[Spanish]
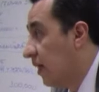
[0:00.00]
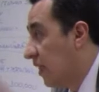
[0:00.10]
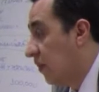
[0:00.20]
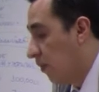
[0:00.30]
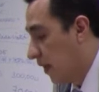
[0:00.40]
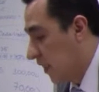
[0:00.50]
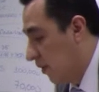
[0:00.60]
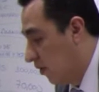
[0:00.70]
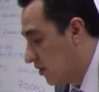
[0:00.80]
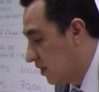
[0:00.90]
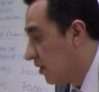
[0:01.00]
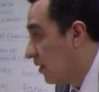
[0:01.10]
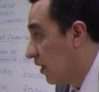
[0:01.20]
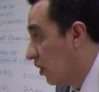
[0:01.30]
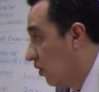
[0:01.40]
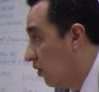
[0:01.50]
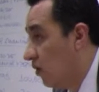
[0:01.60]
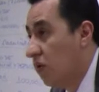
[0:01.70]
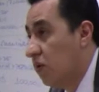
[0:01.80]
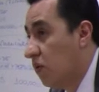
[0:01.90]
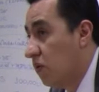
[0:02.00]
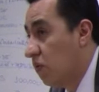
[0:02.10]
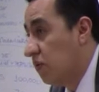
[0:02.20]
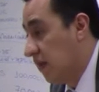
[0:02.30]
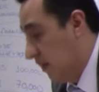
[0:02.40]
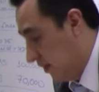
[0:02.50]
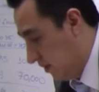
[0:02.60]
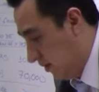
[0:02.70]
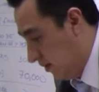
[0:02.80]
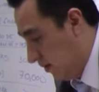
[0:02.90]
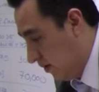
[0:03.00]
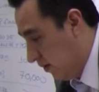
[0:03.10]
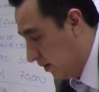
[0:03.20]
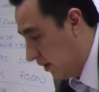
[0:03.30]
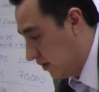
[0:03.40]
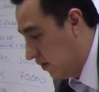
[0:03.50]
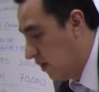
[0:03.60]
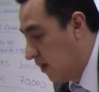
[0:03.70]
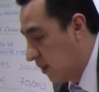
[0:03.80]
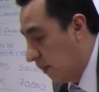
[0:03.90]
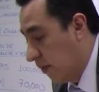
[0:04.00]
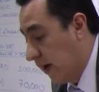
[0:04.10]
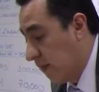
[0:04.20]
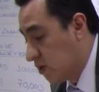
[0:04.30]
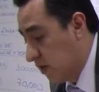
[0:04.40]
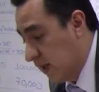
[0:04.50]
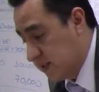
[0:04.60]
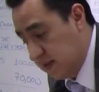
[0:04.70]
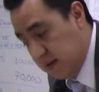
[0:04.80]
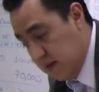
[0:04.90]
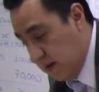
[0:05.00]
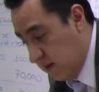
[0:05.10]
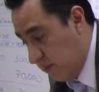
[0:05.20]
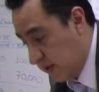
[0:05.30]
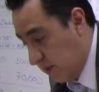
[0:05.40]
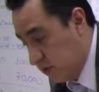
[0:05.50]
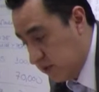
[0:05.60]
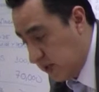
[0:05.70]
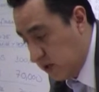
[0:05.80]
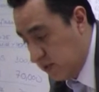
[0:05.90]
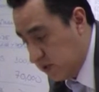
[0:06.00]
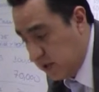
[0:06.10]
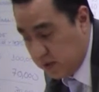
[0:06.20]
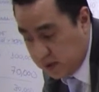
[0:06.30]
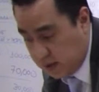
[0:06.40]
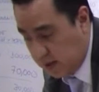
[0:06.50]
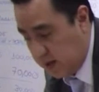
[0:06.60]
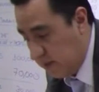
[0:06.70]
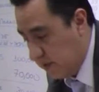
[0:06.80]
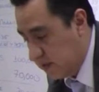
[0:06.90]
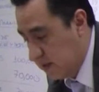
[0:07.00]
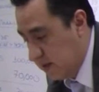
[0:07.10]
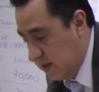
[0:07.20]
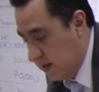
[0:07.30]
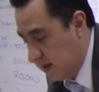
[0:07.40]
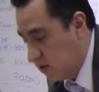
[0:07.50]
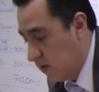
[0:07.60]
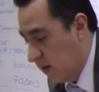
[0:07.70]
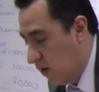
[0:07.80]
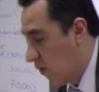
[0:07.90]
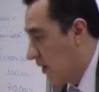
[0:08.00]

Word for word: del tipo de activos que yo utilice. ¿Correcto? Tampoco hay que emocionarse porque muchos años, muchos años en realidad pues hago, hago